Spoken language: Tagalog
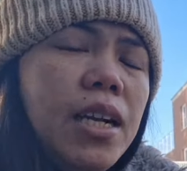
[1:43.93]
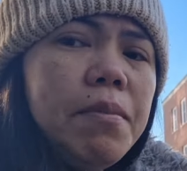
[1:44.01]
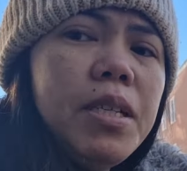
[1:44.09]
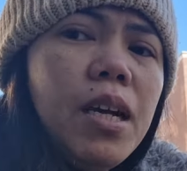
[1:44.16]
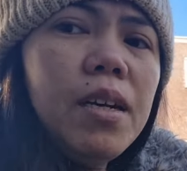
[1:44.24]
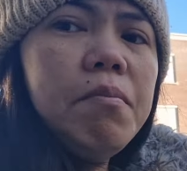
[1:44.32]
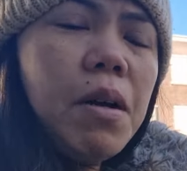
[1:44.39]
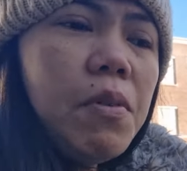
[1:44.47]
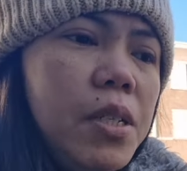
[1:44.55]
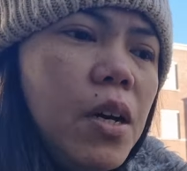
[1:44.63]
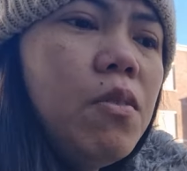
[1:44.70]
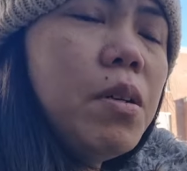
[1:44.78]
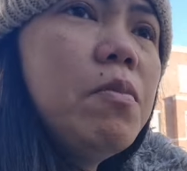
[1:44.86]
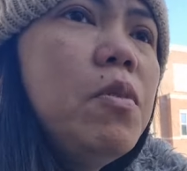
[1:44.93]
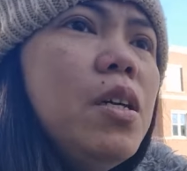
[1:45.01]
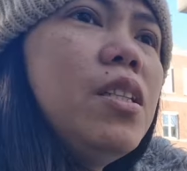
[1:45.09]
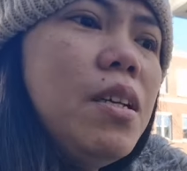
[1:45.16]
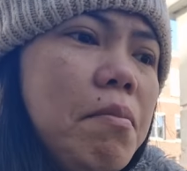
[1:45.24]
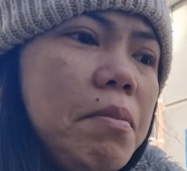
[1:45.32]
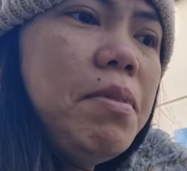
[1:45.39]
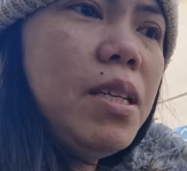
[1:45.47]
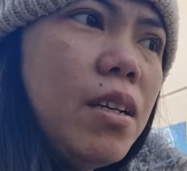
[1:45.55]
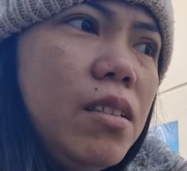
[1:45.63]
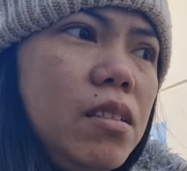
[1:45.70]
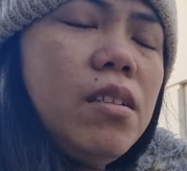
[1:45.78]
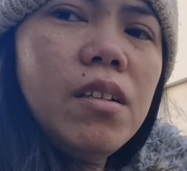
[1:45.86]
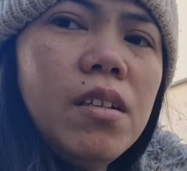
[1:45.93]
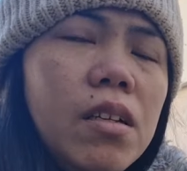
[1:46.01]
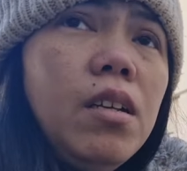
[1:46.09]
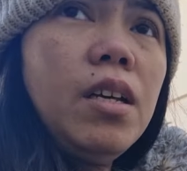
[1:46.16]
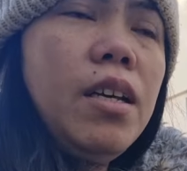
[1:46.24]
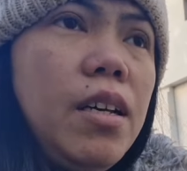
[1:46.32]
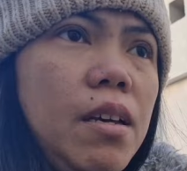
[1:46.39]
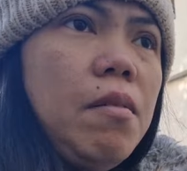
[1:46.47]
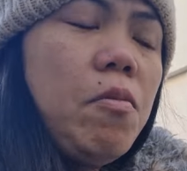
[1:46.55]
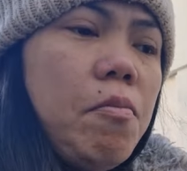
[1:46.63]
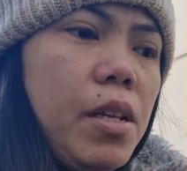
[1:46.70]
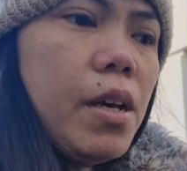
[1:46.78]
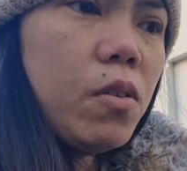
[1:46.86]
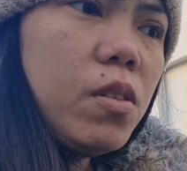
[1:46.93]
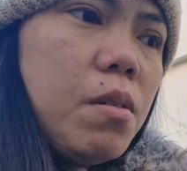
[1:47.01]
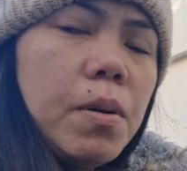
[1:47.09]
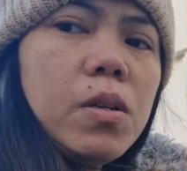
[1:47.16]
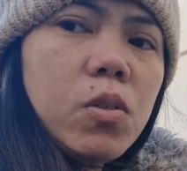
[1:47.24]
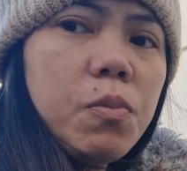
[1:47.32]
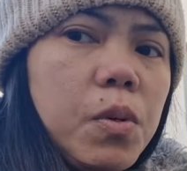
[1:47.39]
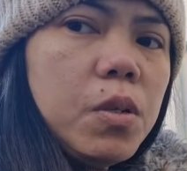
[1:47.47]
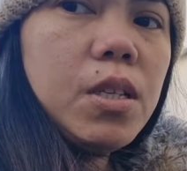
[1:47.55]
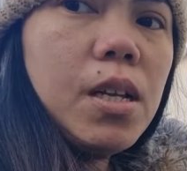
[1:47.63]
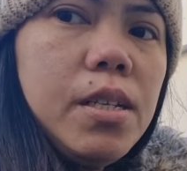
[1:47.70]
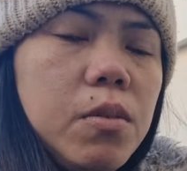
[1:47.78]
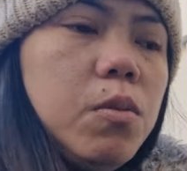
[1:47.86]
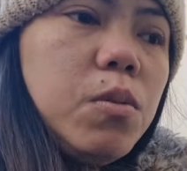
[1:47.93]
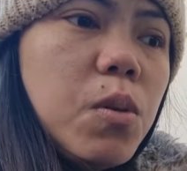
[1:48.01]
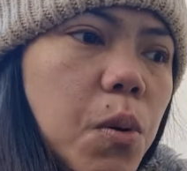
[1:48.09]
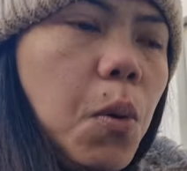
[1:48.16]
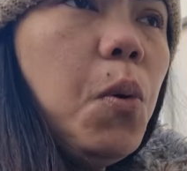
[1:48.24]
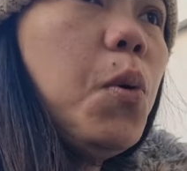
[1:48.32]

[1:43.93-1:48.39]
hirap sa akin. Bawal na akong magbuhat ng mabigat. Kaya bumili ako ng pang support sa likod ko.